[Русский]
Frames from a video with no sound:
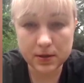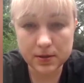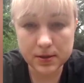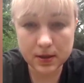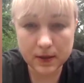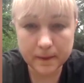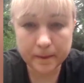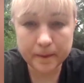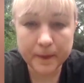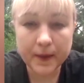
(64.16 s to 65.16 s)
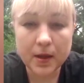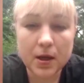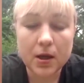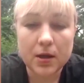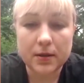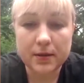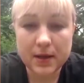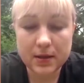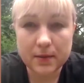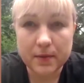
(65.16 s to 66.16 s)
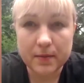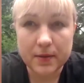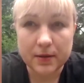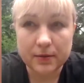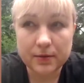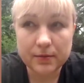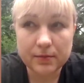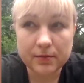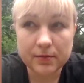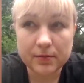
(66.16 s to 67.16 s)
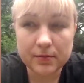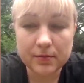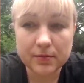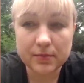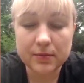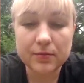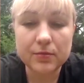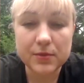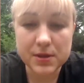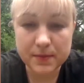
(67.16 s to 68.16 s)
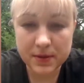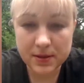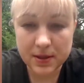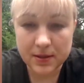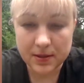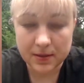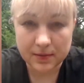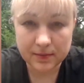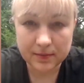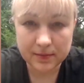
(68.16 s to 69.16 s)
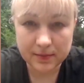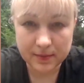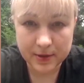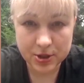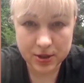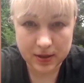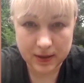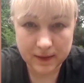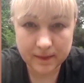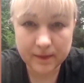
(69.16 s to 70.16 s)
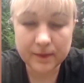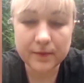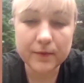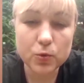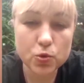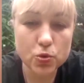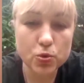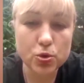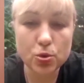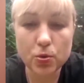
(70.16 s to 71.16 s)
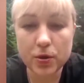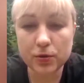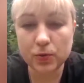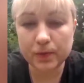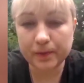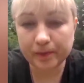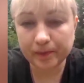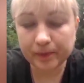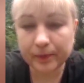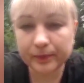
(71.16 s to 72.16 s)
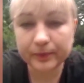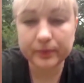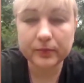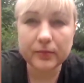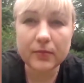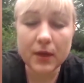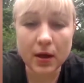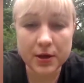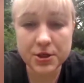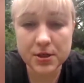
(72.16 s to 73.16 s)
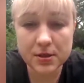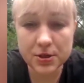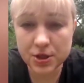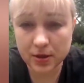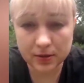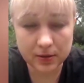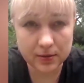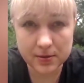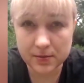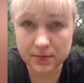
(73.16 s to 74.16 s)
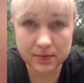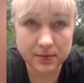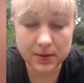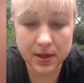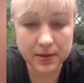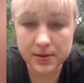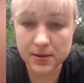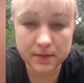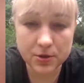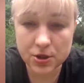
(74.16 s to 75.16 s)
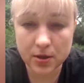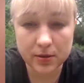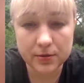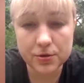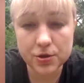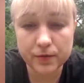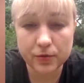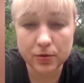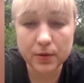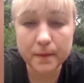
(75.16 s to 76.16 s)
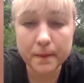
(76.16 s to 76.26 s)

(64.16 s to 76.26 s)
недели. На данный момент изменения пошли в лучшую сторону. Хотя сначала э, я не замечала ничего